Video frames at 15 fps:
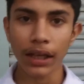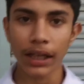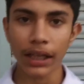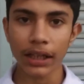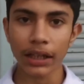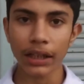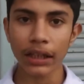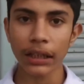
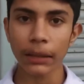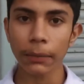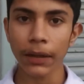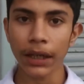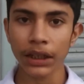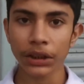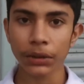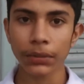एक घंटे
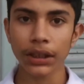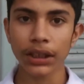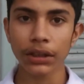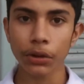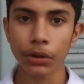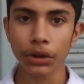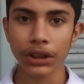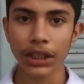पाँच
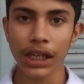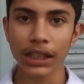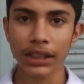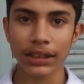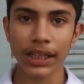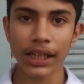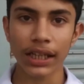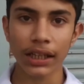मिनट और
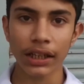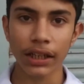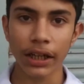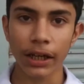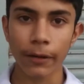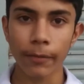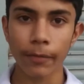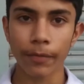चालीस सेकंड
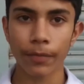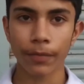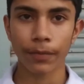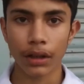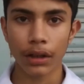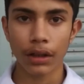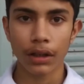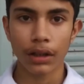का
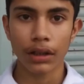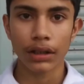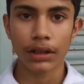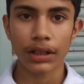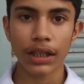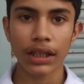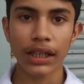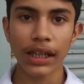
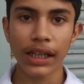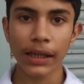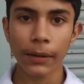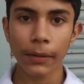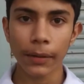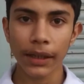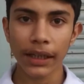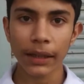सर ये